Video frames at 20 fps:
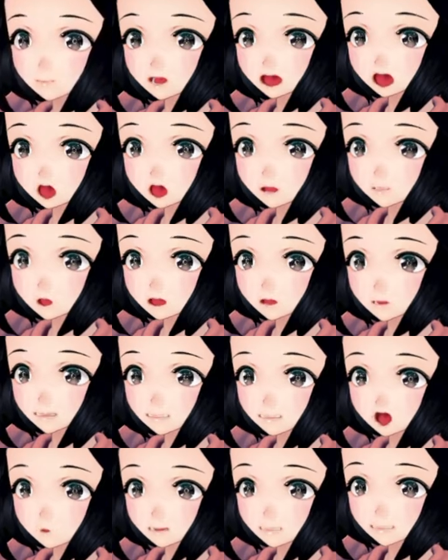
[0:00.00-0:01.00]
Oh no,
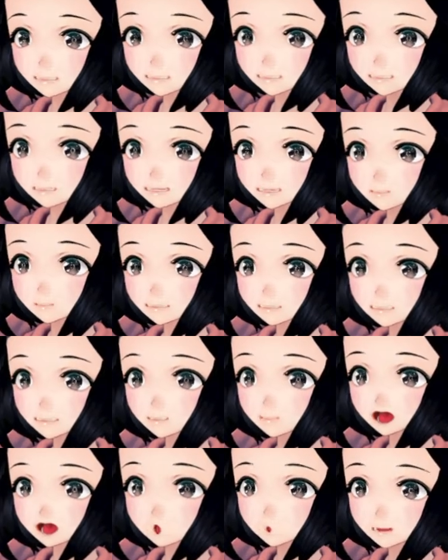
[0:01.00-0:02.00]
mi, mi dispiace
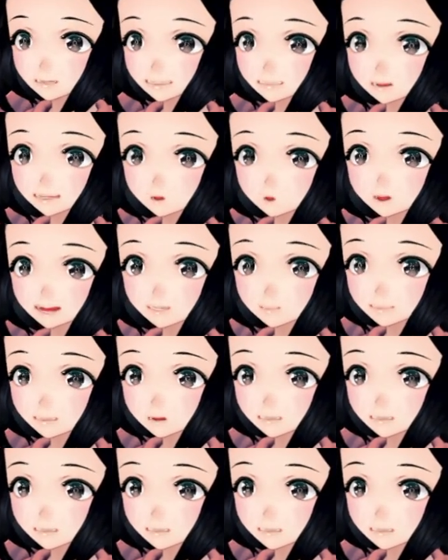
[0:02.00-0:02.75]
tantissimo. No, beh, sta dormendo.